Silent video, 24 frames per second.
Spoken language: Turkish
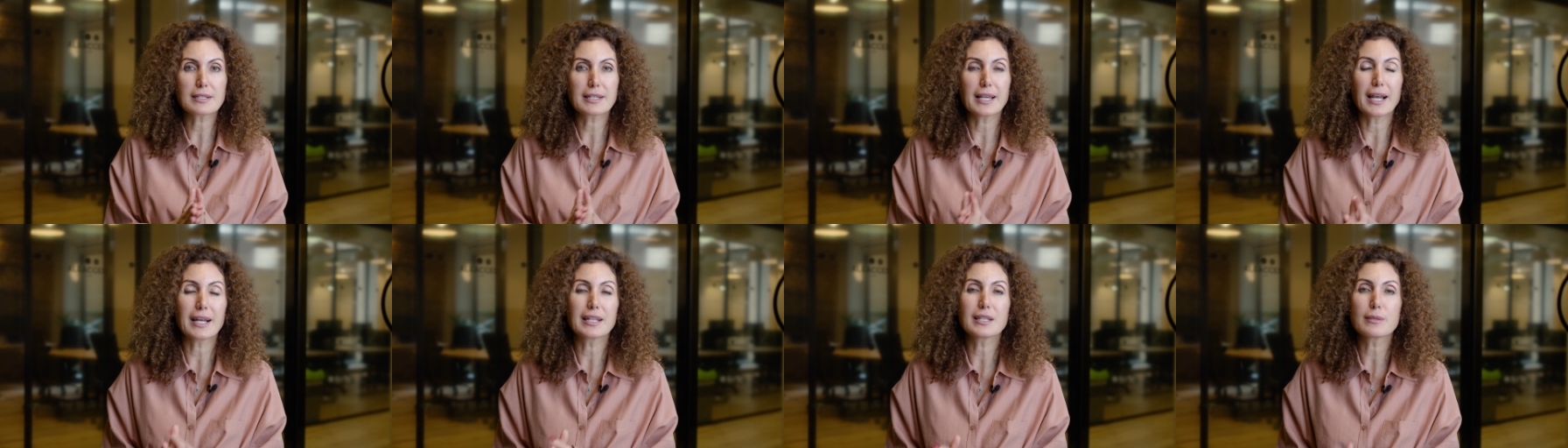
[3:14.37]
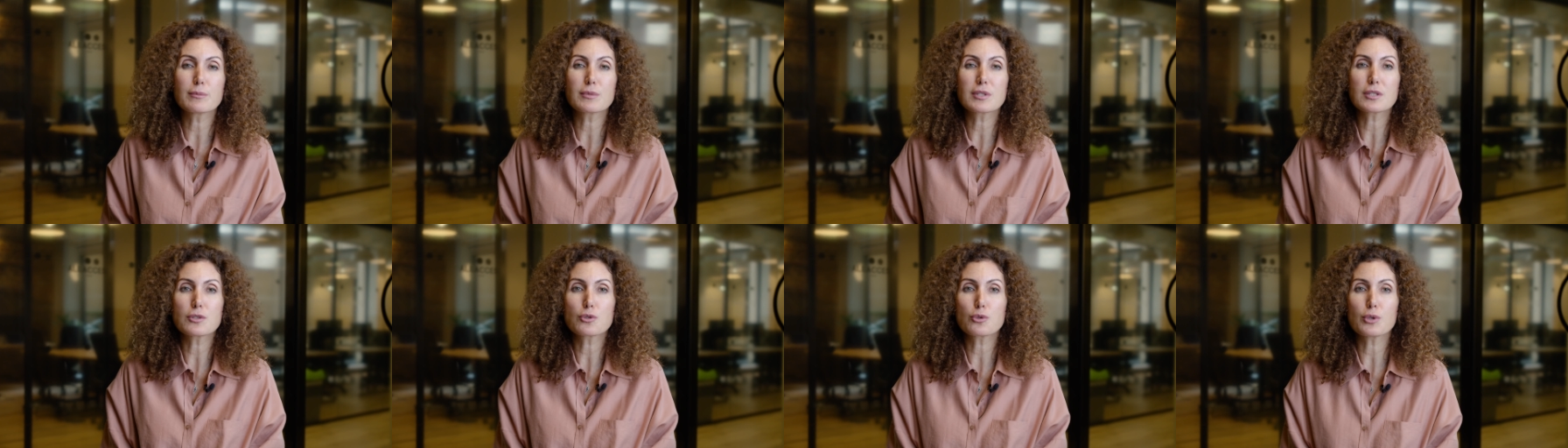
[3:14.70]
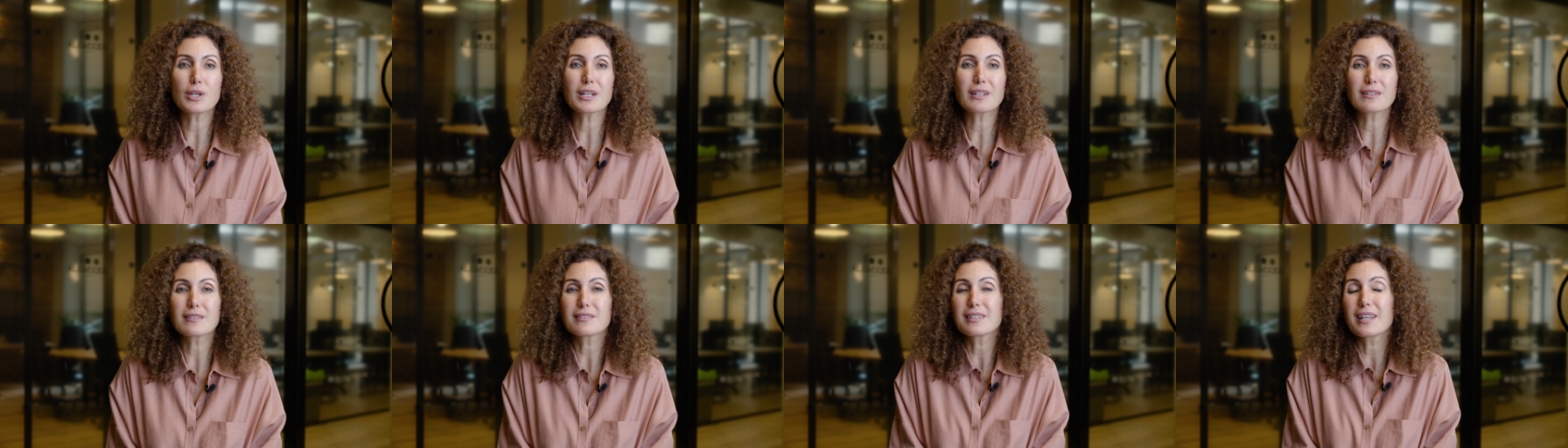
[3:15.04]
kendimizi
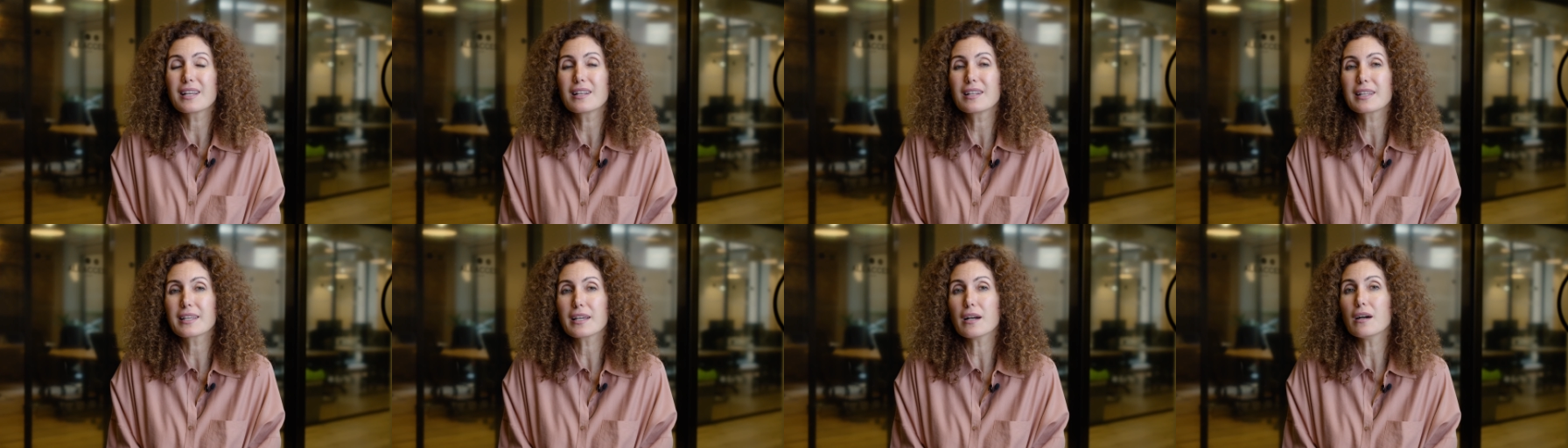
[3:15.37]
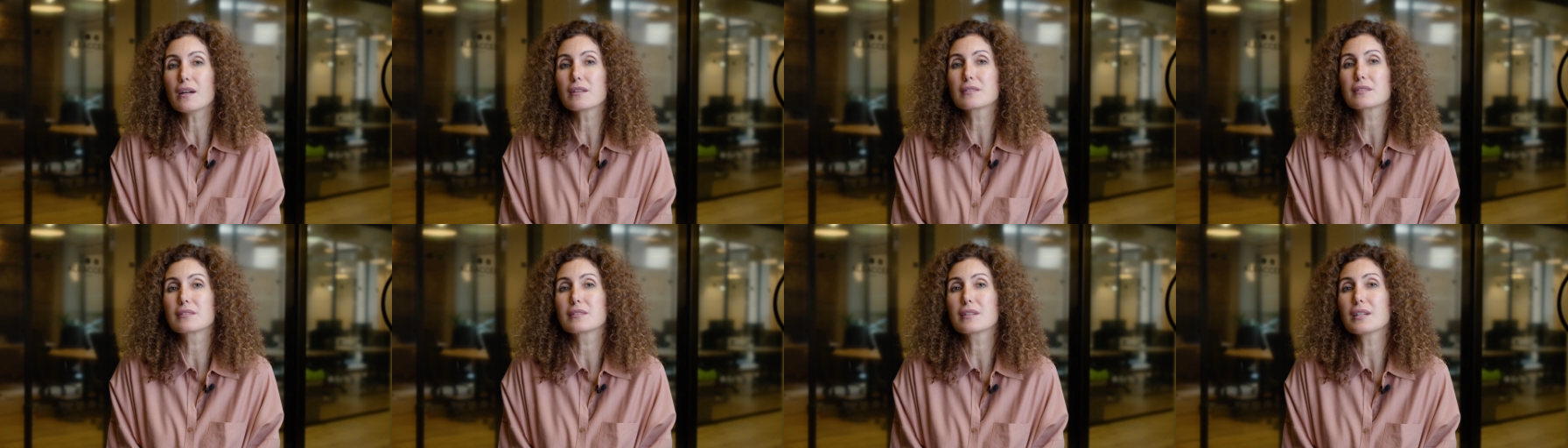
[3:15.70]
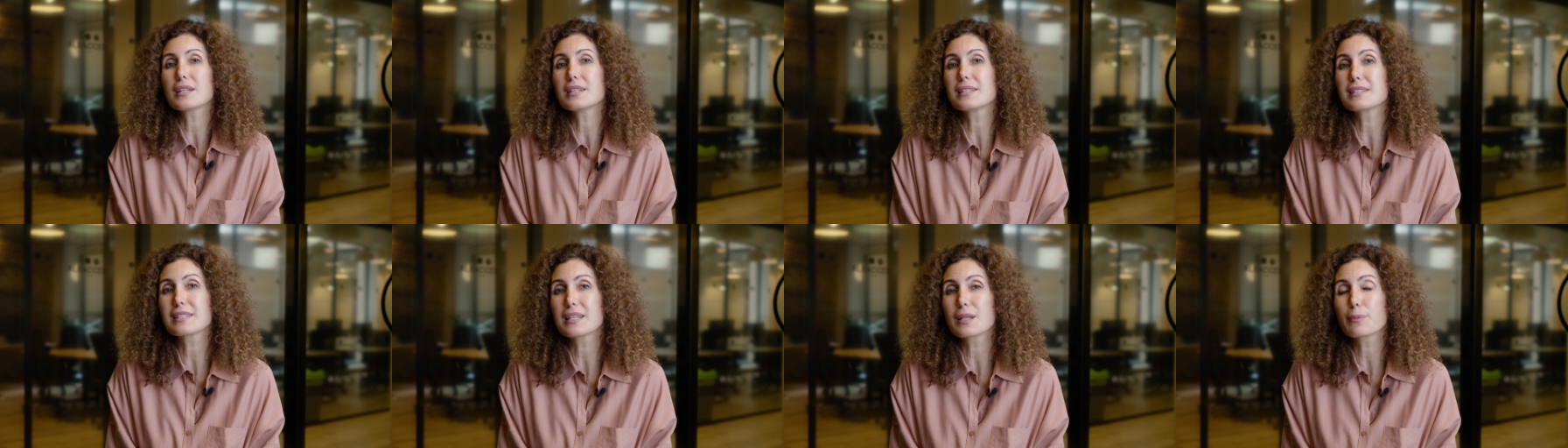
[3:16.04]
sürekli tehlike altında
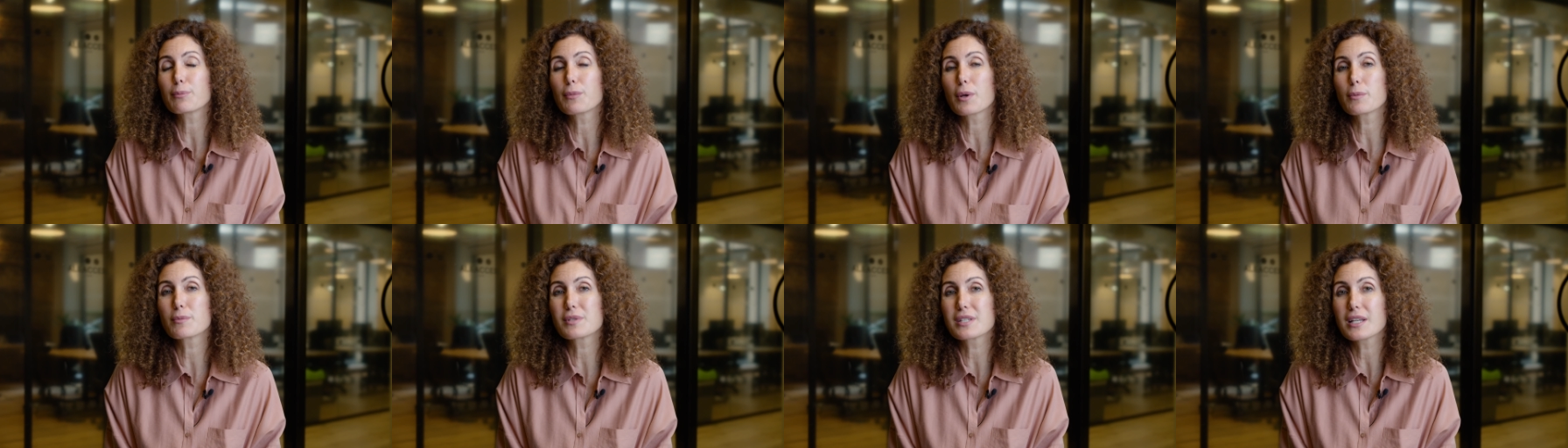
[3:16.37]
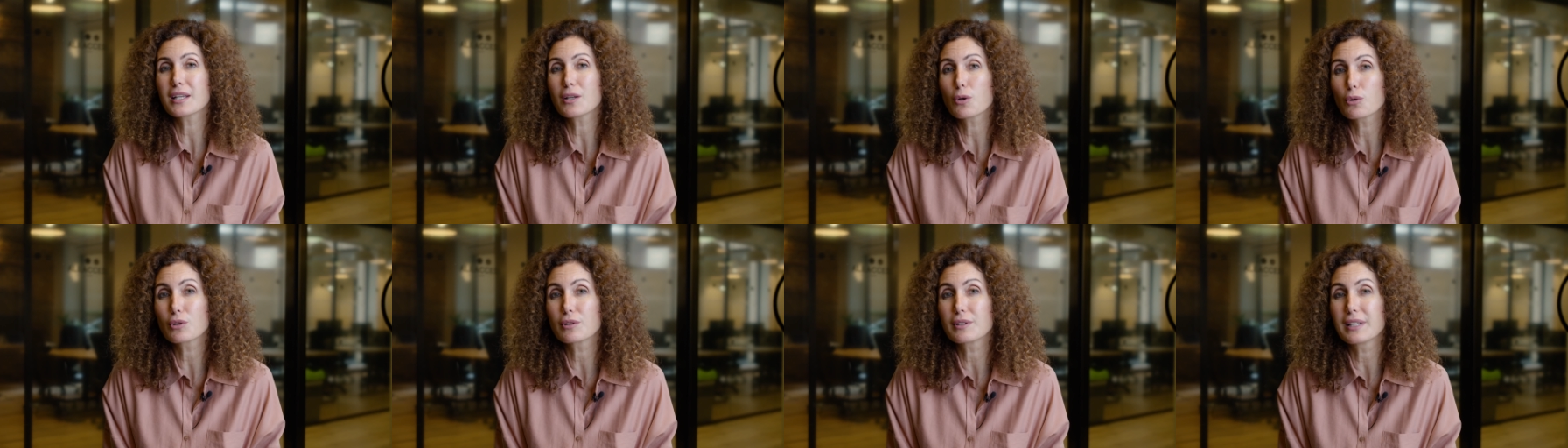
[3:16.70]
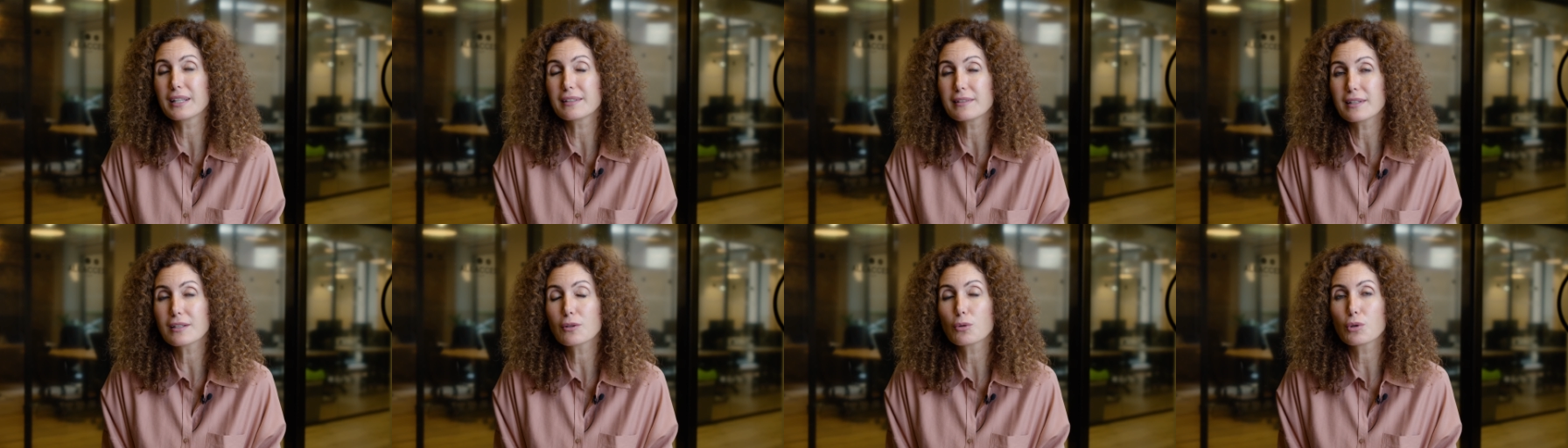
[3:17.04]
hissetmemize
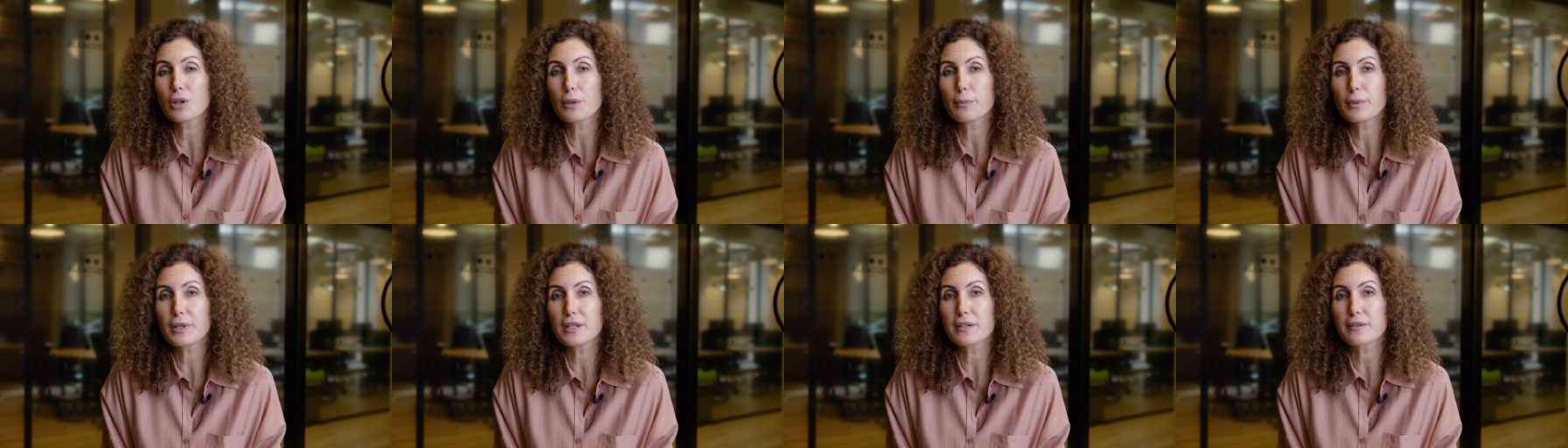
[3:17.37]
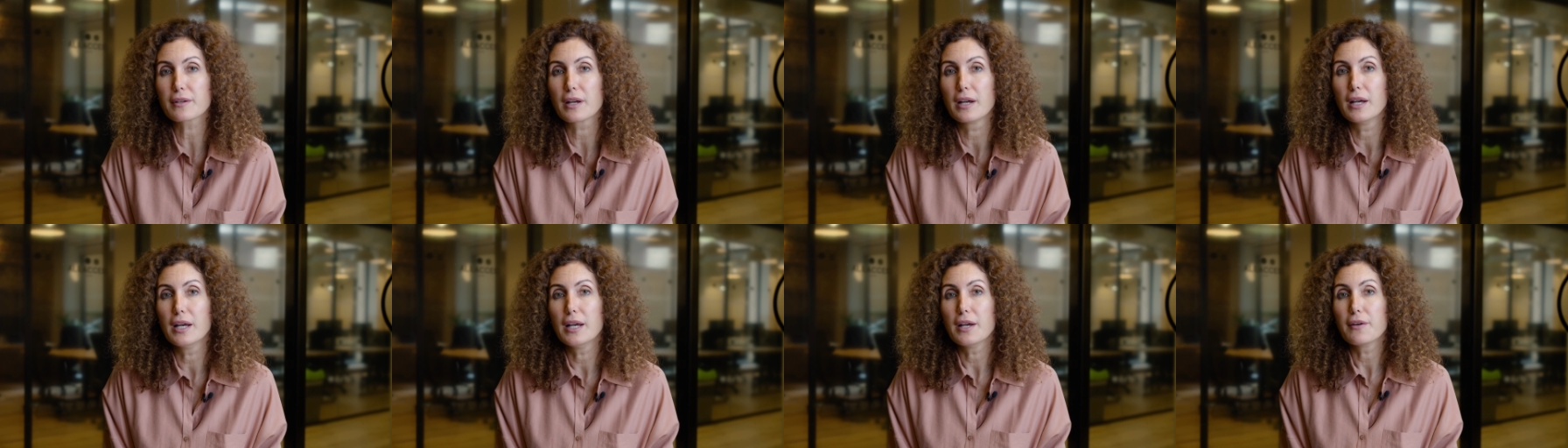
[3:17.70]
neden olabilir